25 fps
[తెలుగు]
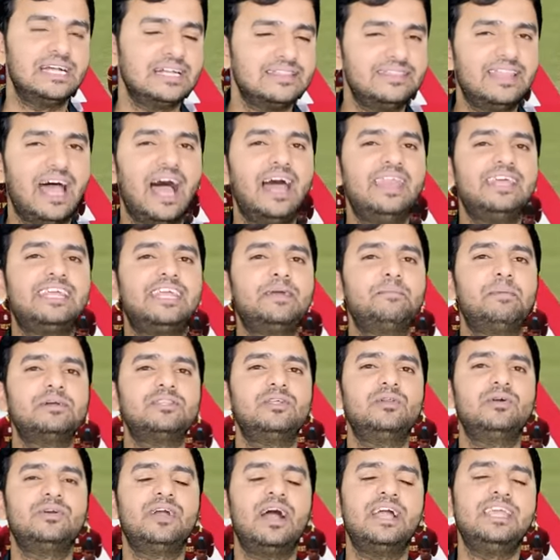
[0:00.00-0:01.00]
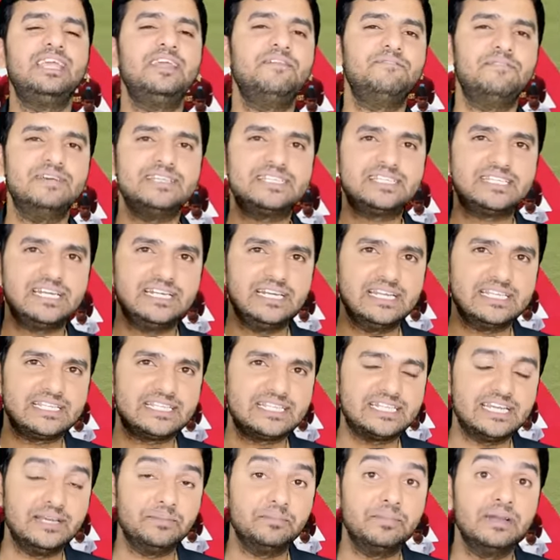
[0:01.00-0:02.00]
దానికి బదులుగా ఈ వెస్టిండీస్
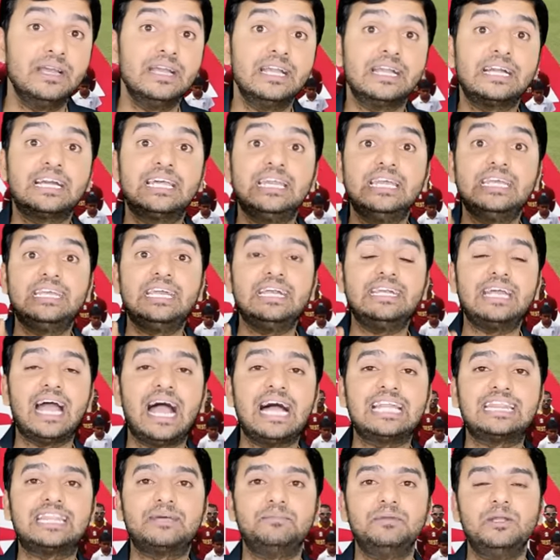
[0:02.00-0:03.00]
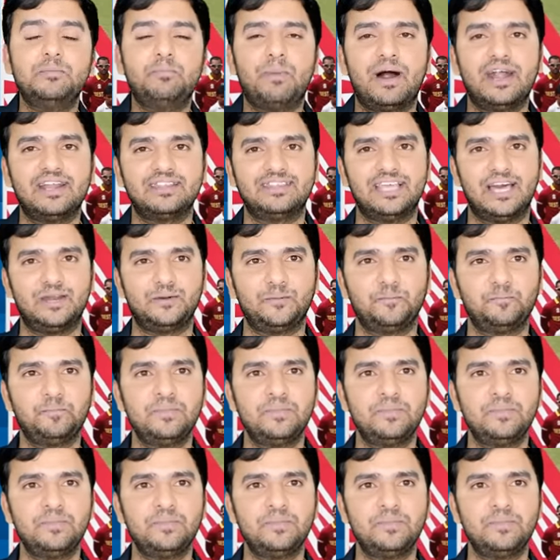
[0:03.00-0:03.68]
టీం క్రికెట్ యాంథమ్ని పాడతారు